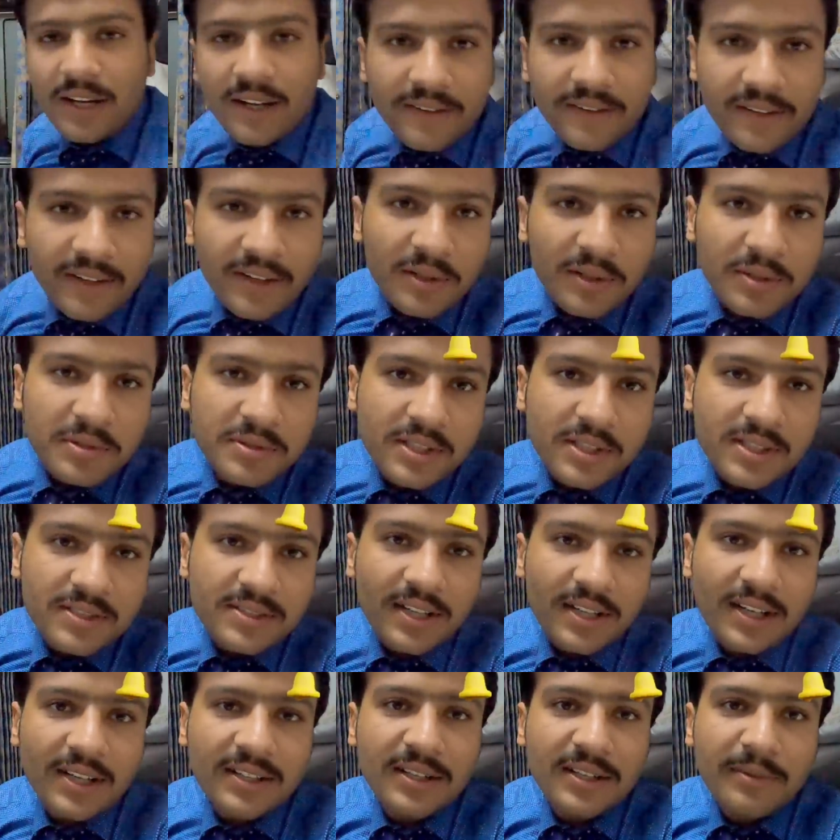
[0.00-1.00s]
खैर नाजरीन
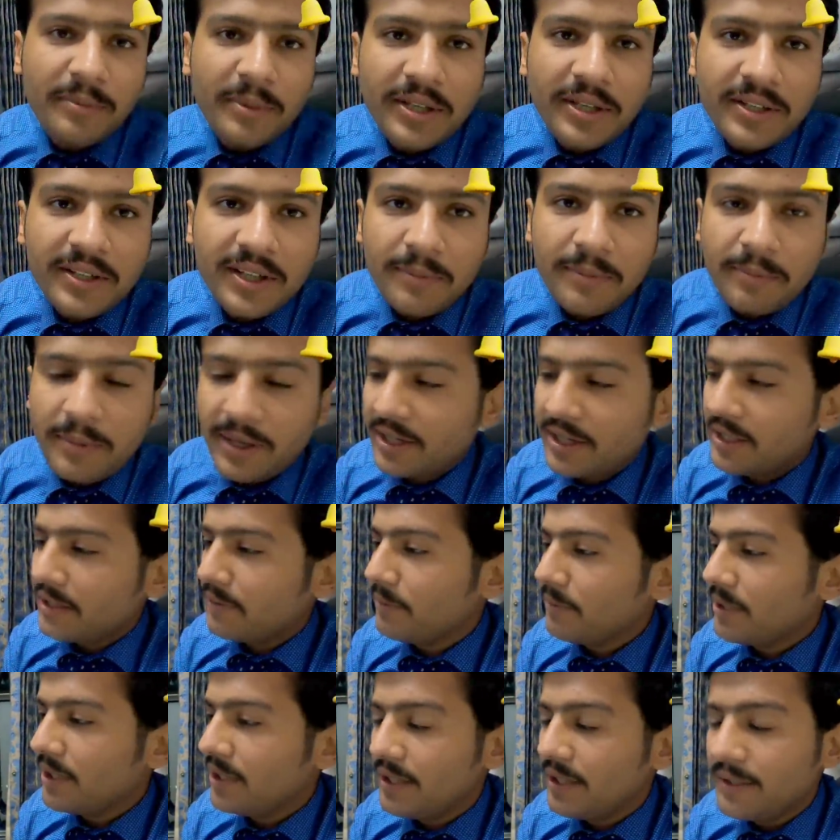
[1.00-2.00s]
उसके साथ हमें ये
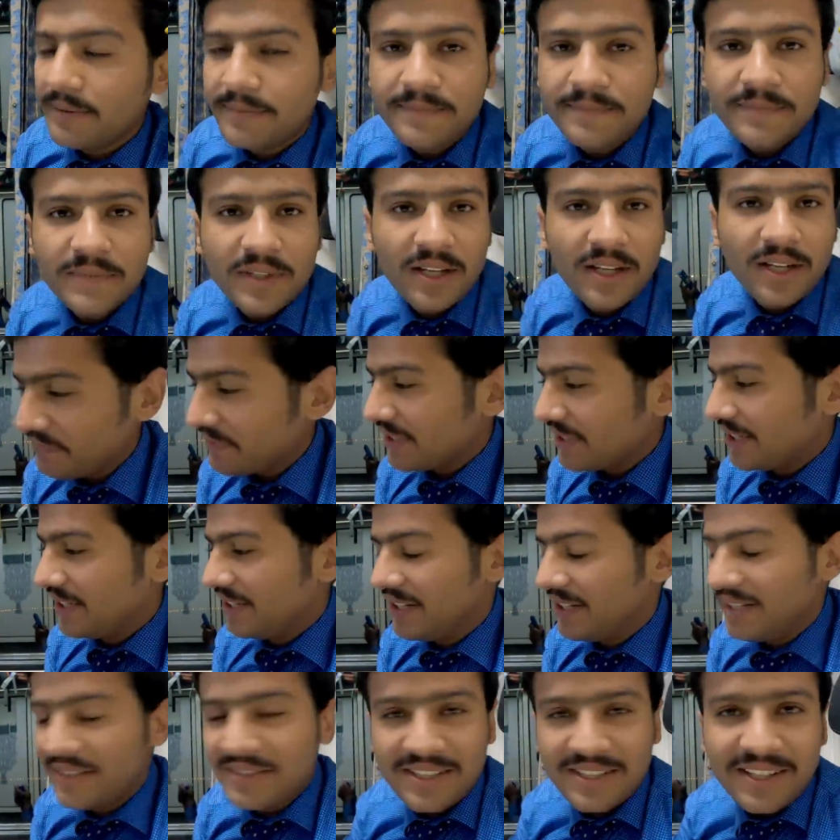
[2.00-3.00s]
पैकेट मिला
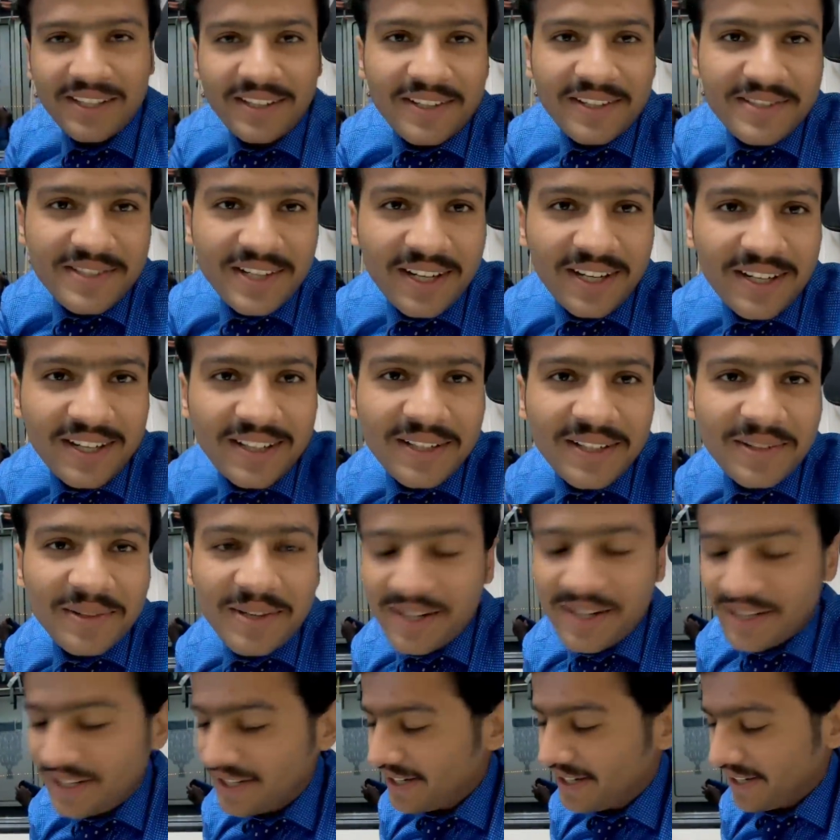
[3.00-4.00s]
है इसके अंदर चेक करता
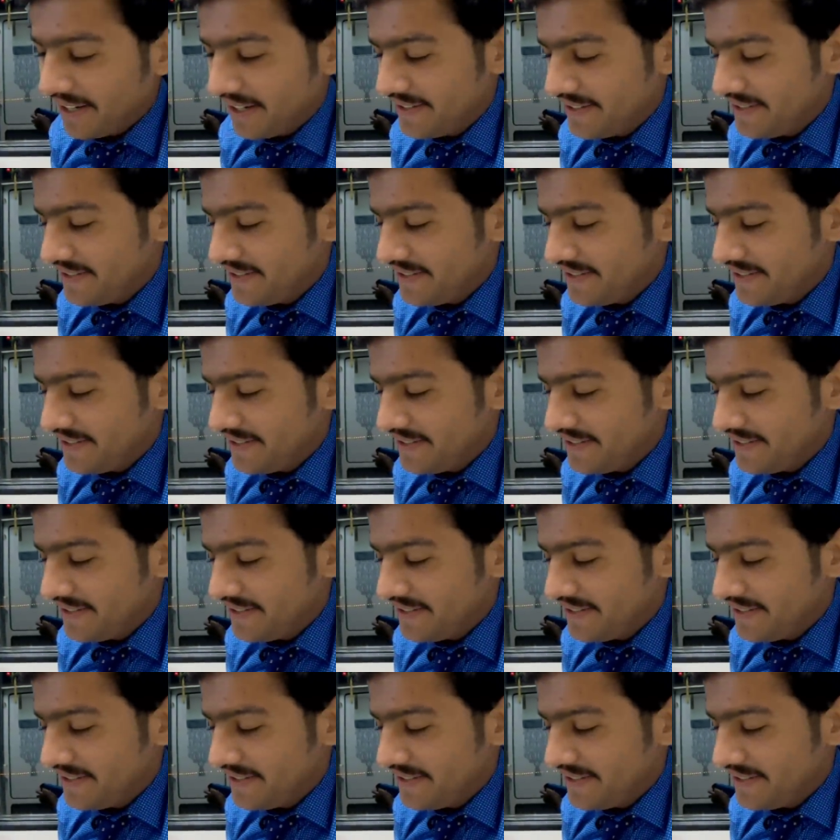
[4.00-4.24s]
हूँ कि क्या